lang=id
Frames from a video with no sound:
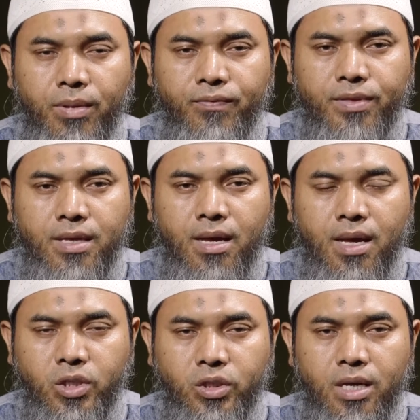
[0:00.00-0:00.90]

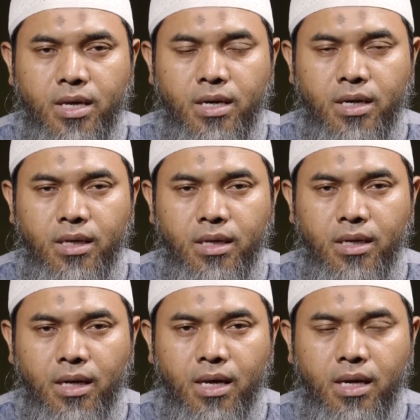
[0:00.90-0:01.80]
miftah syar
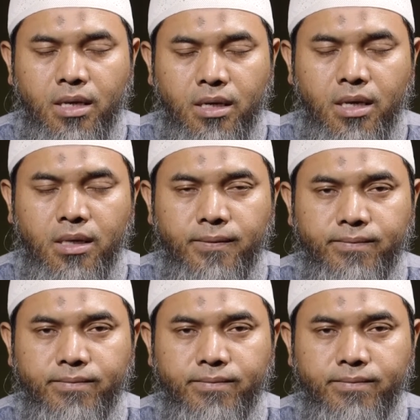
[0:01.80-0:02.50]
ala yadayhi.